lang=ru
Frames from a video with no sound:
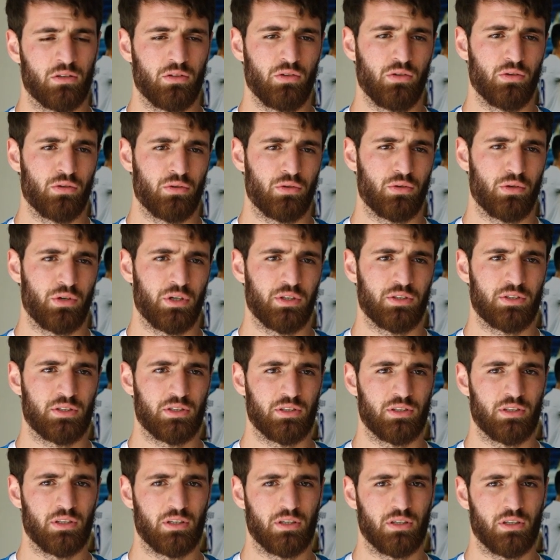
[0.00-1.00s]
Ну, конкуренция –
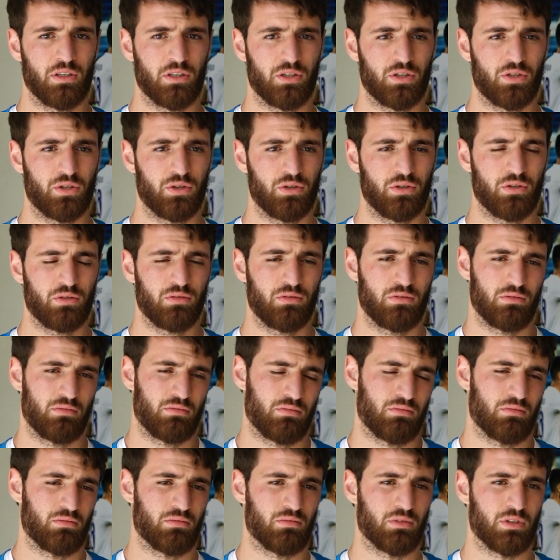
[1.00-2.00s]
это хорошо.
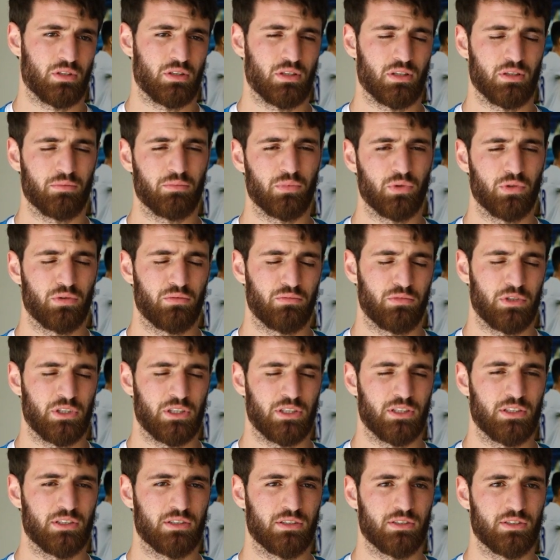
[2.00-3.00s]
Она будет меня
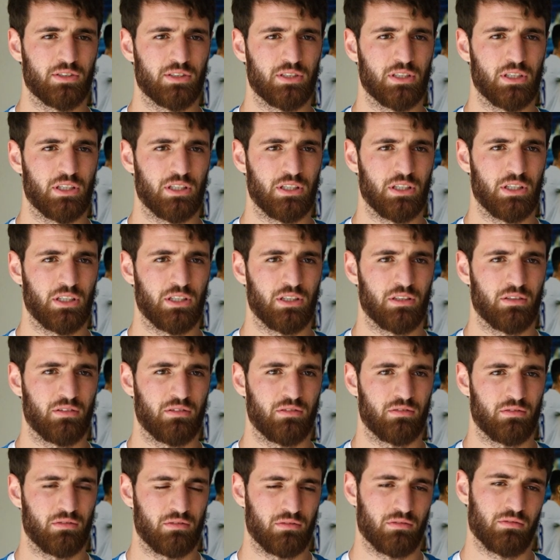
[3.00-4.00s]
делать сильнее.
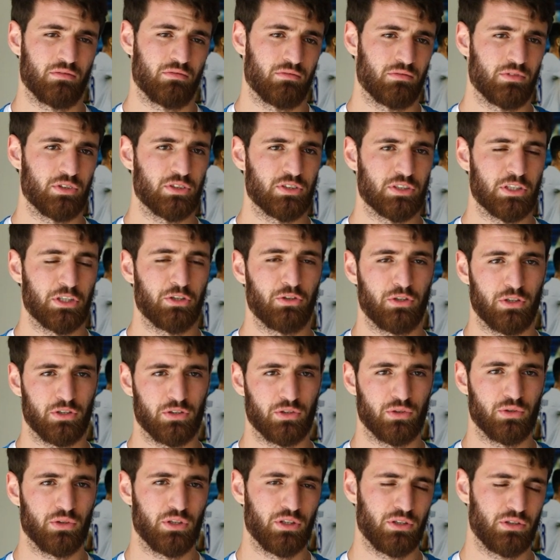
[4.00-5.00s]
Не знаю, как
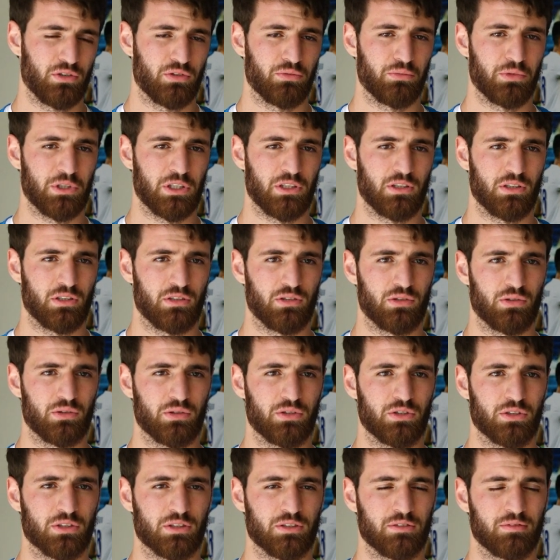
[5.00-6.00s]
других, но меня так
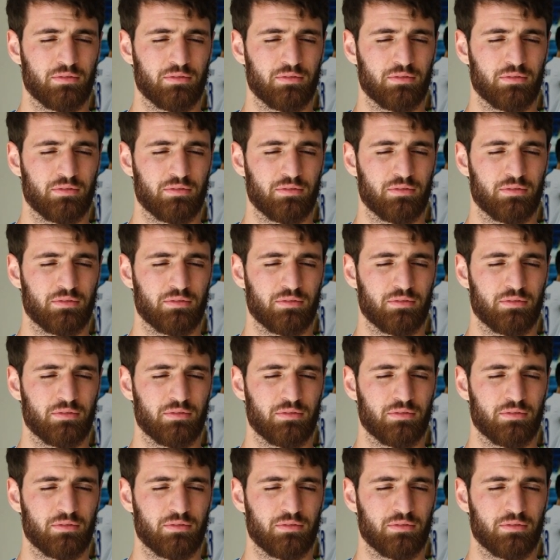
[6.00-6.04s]
точно.